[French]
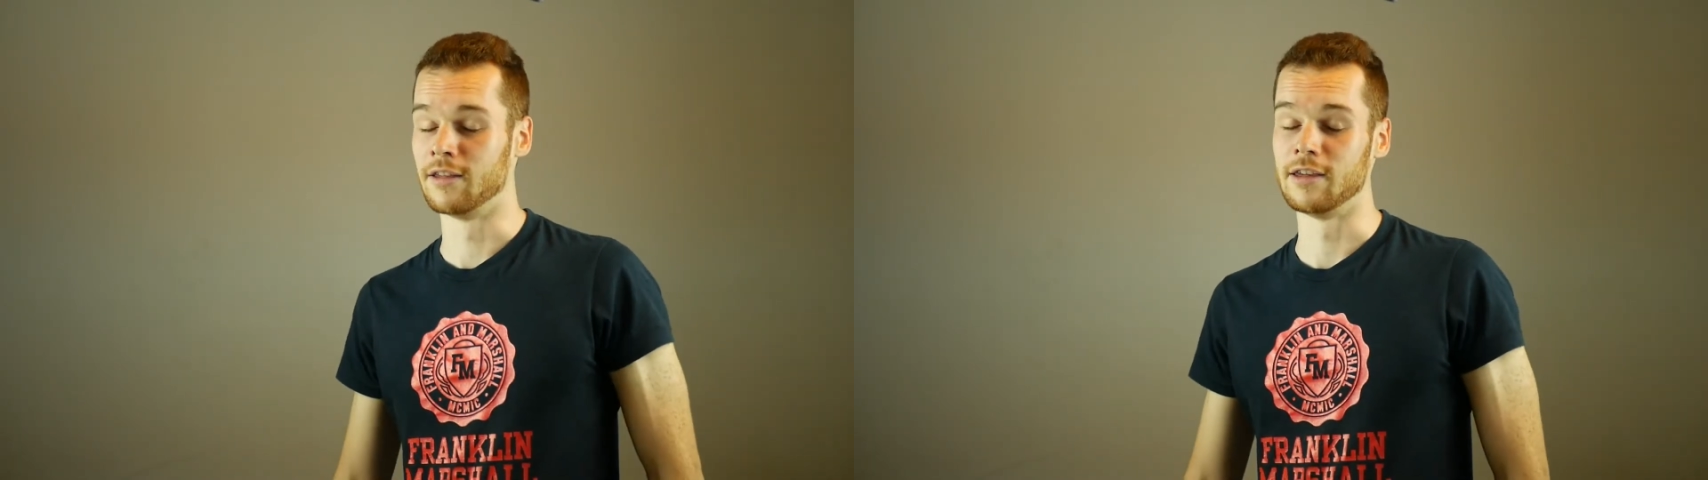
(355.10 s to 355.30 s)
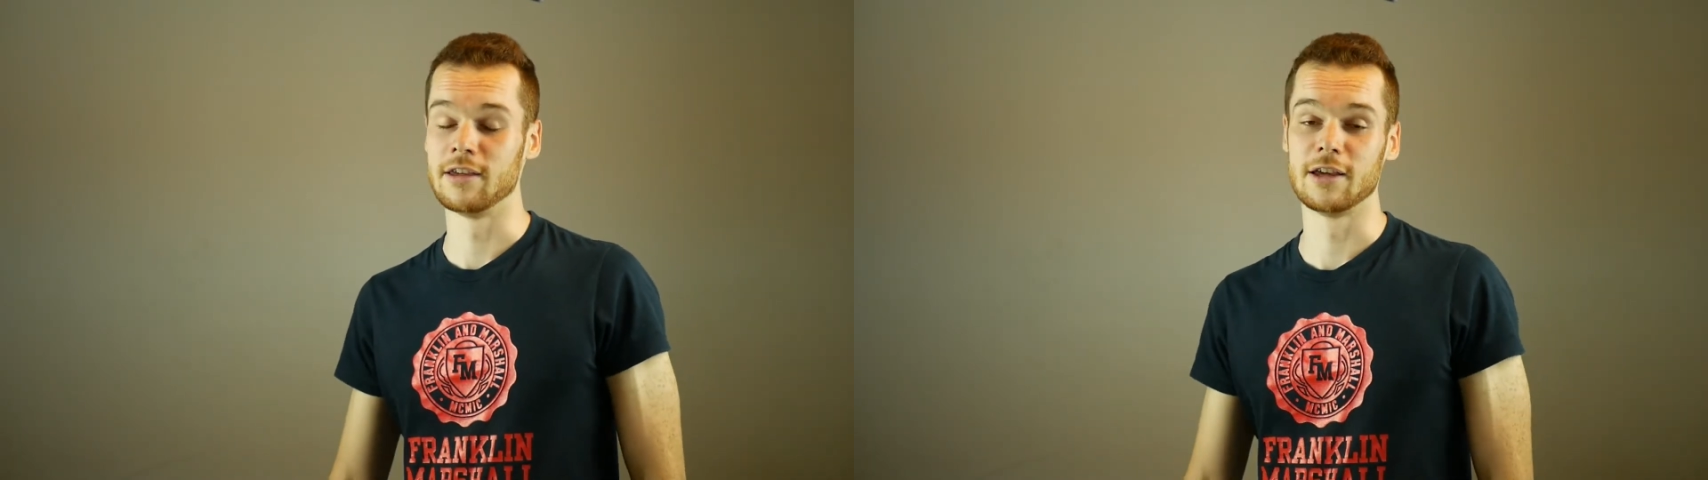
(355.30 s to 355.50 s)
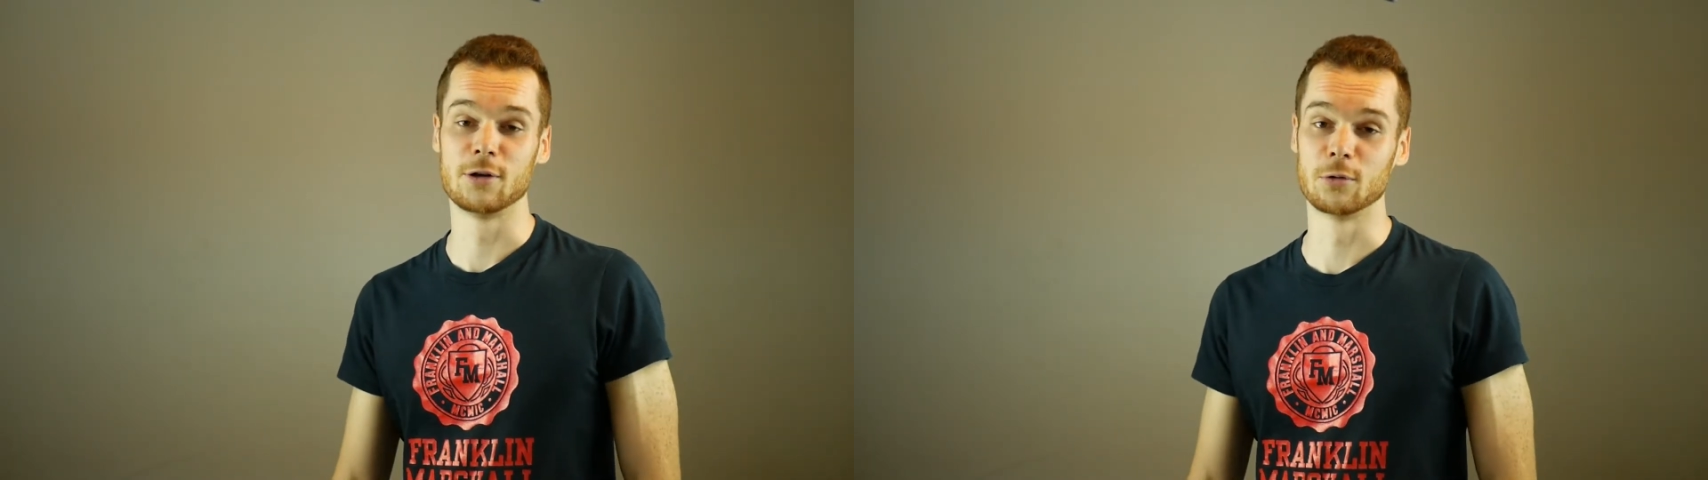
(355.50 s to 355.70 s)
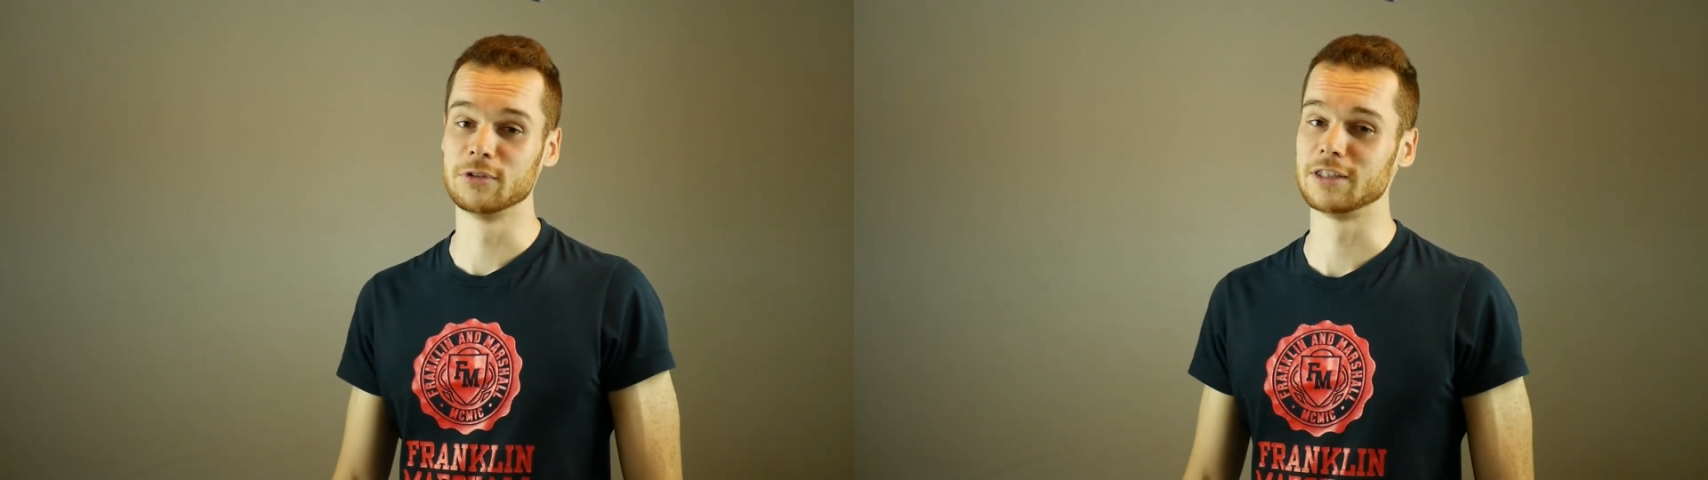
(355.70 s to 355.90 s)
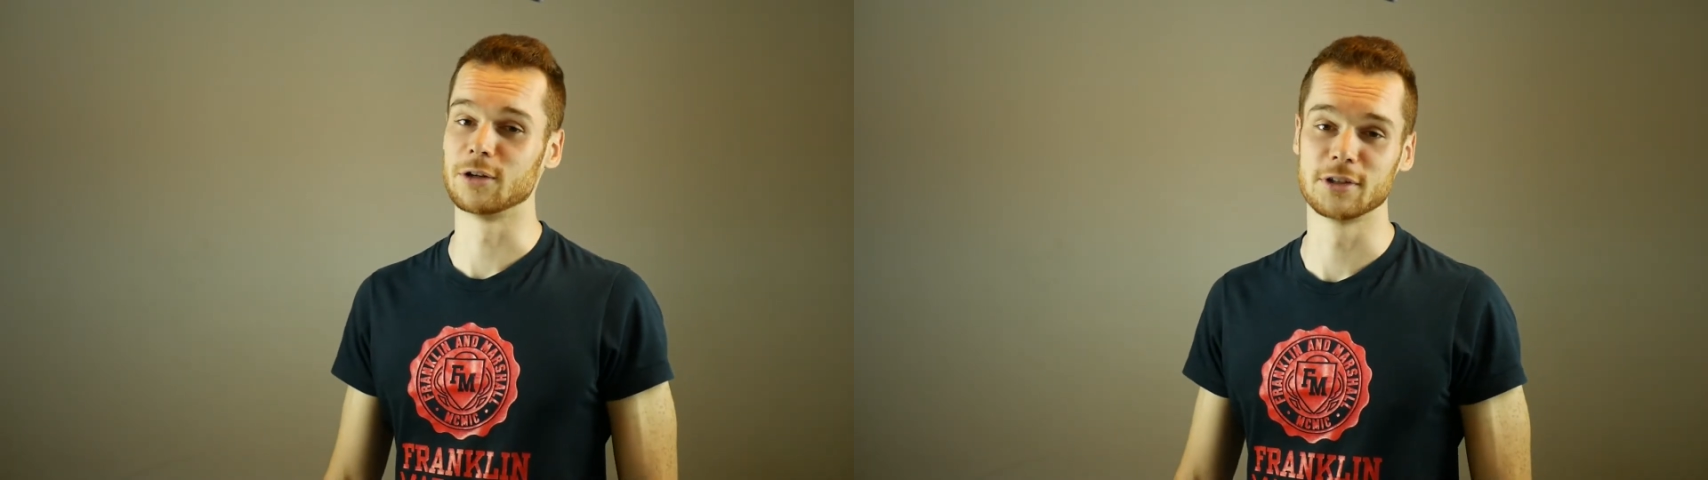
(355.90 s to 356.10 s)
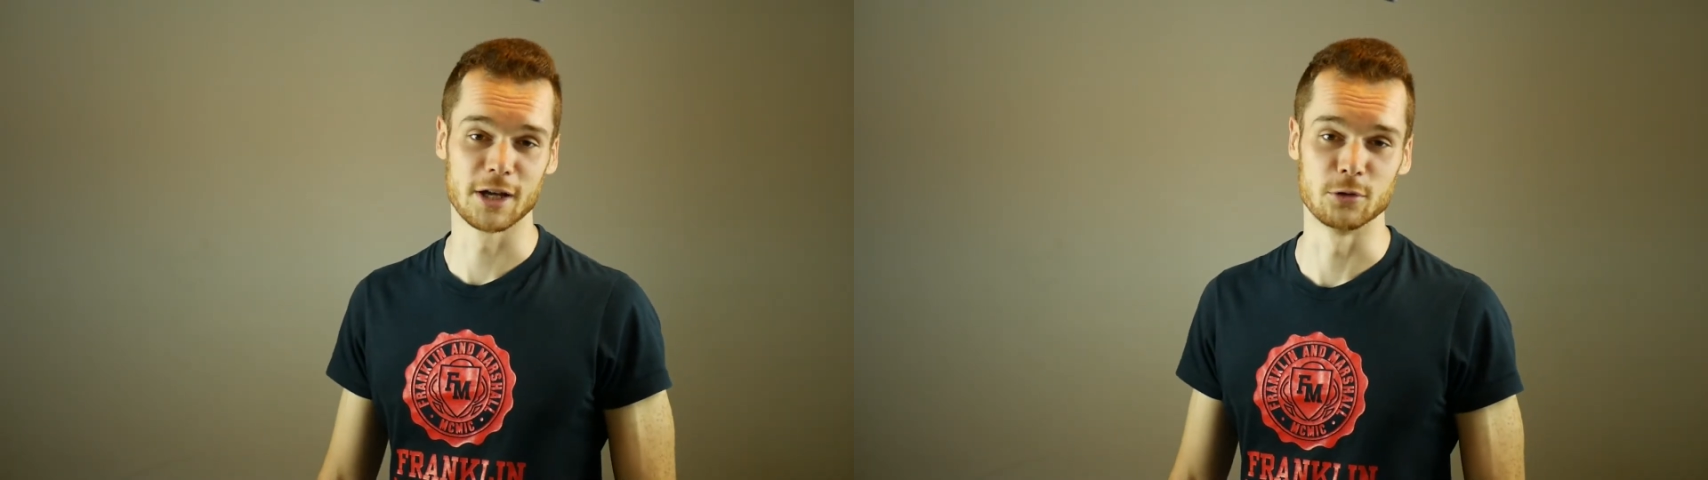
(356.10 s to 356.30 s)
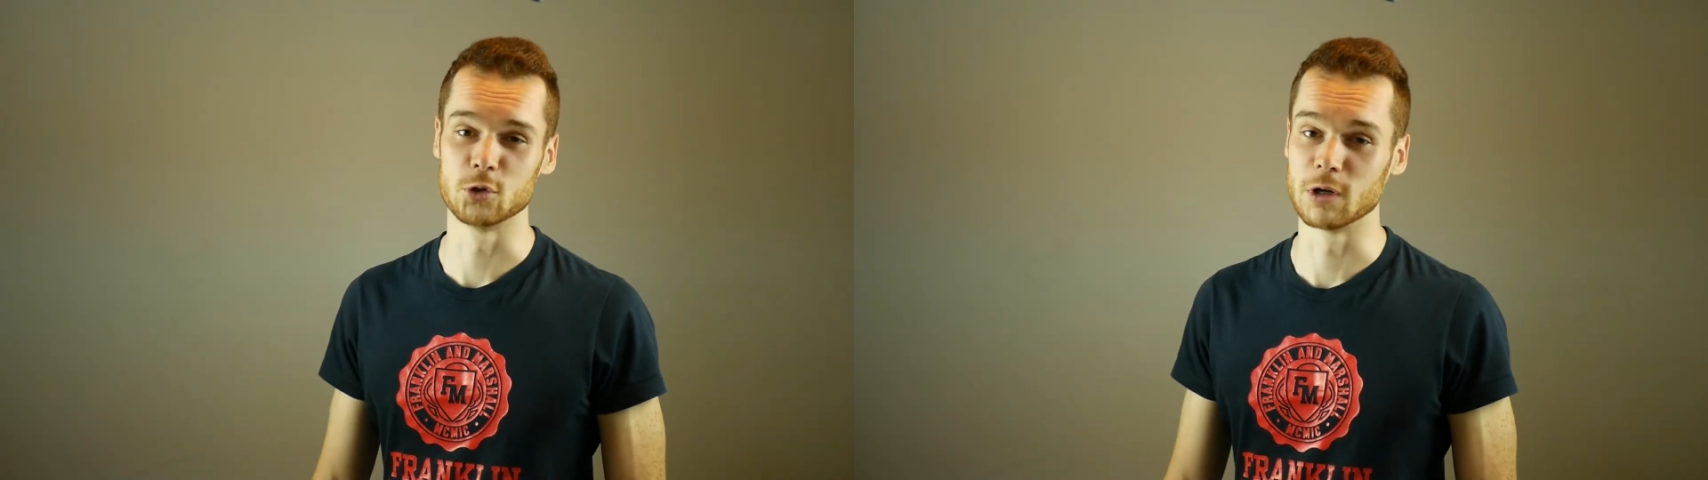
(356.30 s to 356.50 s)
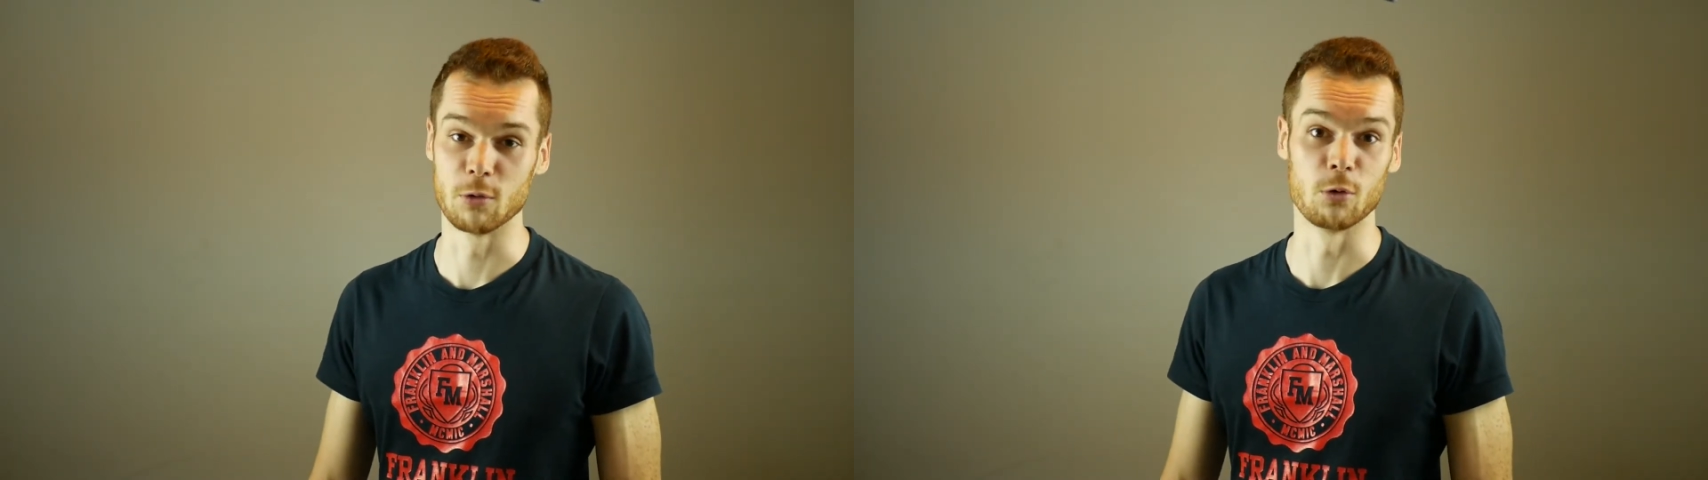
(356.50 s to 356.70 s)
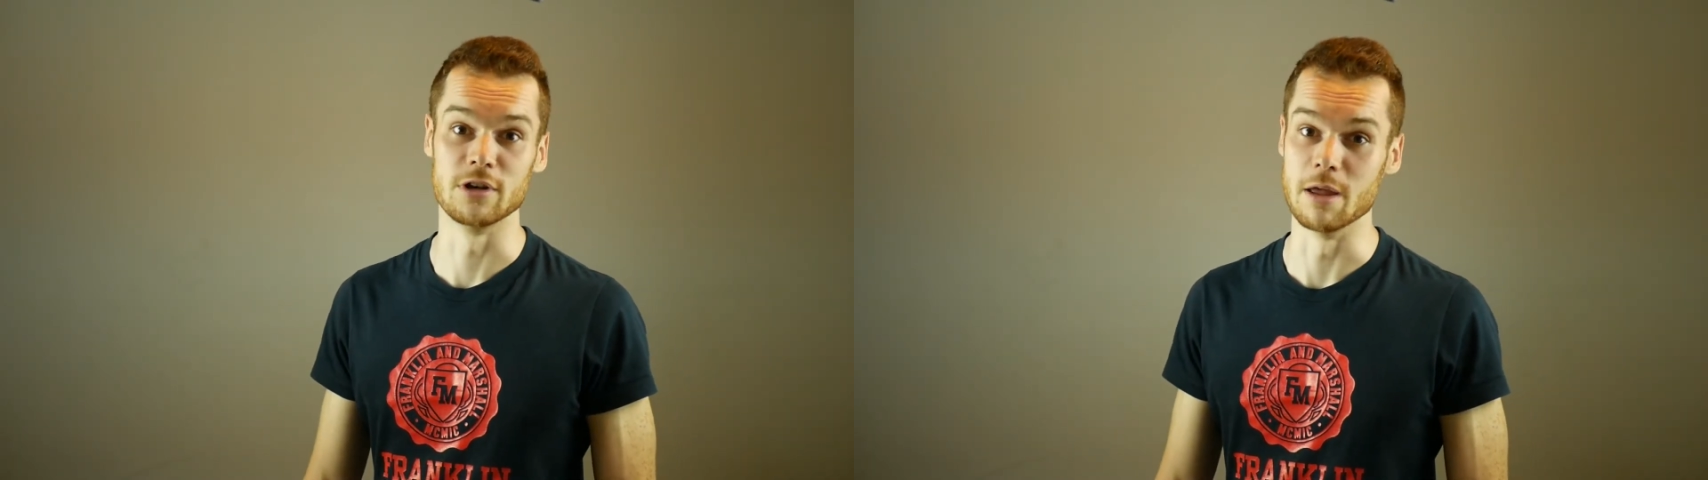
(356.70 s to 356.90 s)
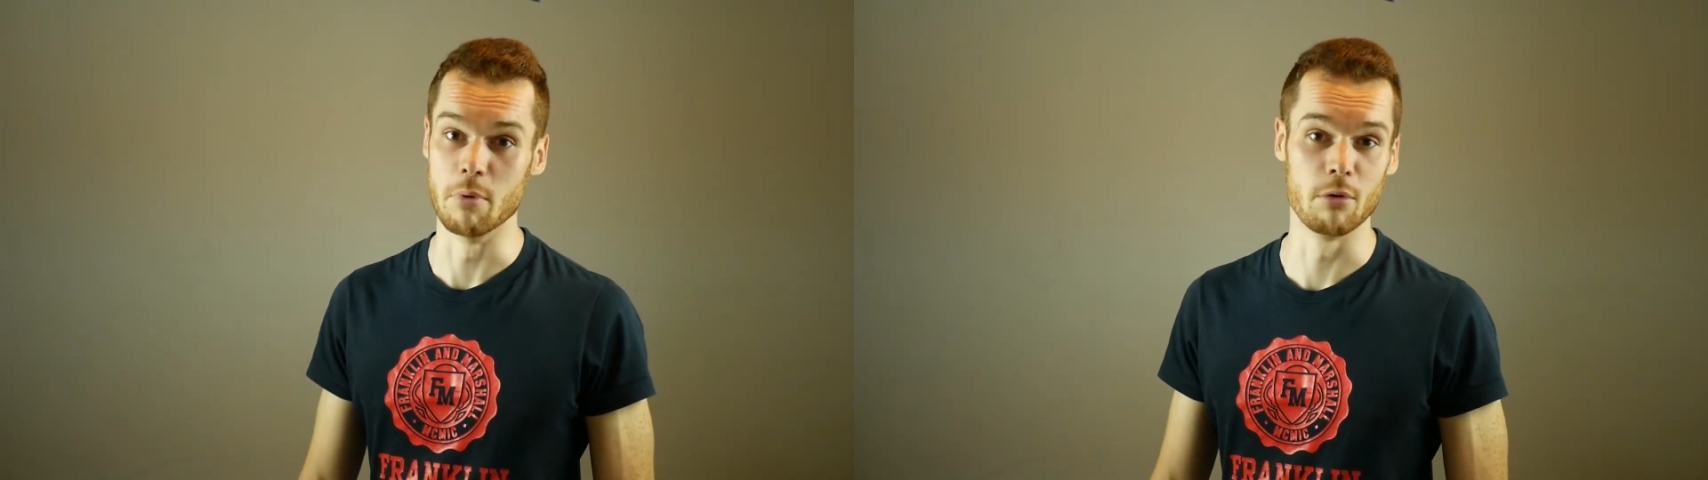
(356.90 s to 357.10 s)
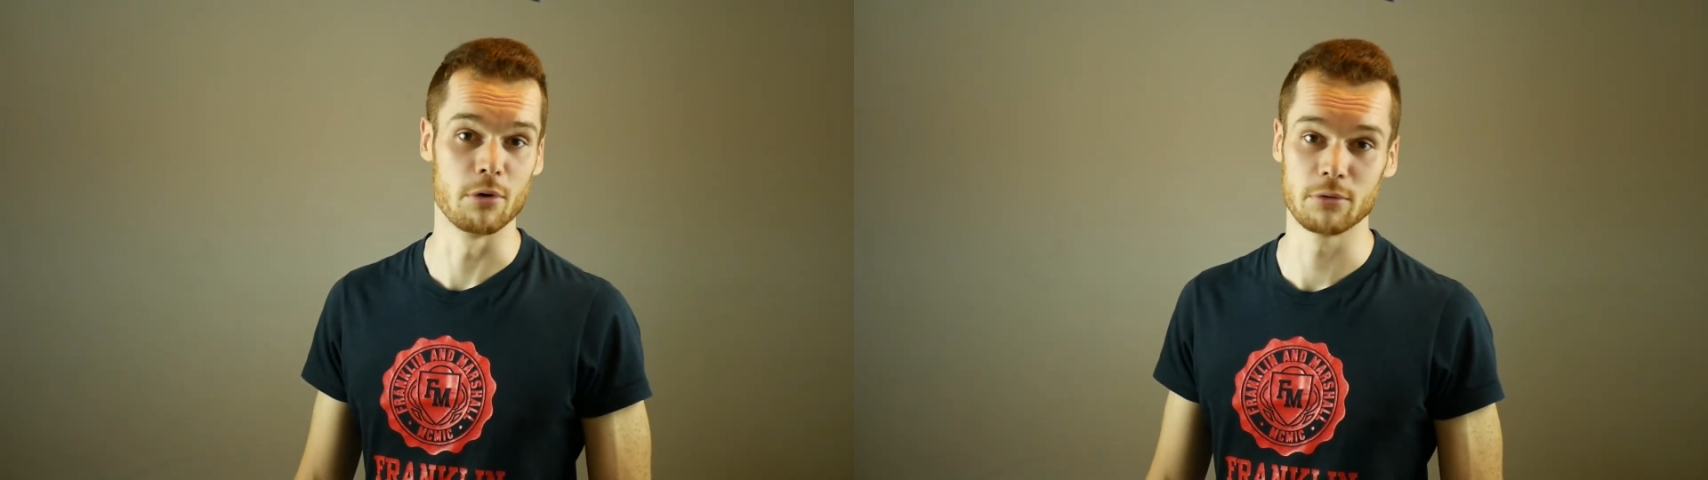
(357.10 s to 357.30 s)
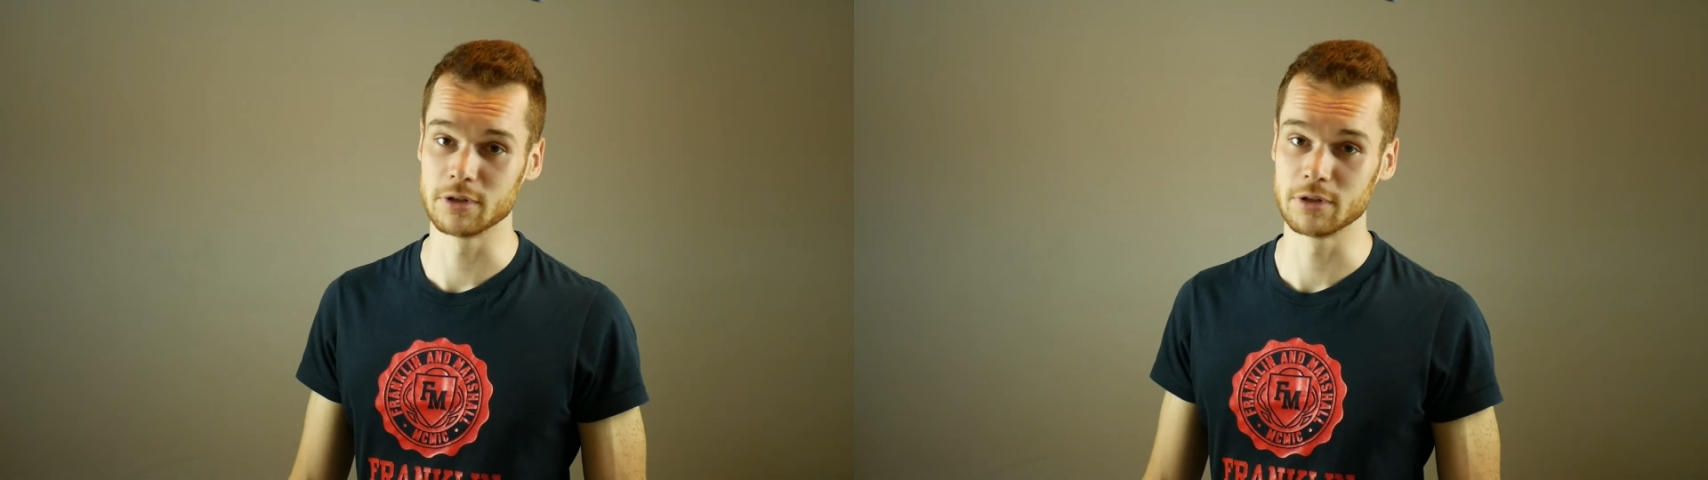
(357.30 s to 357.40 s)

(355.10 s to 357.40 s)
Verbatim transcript: Et qu'on est en train de jouer le rôle des beaux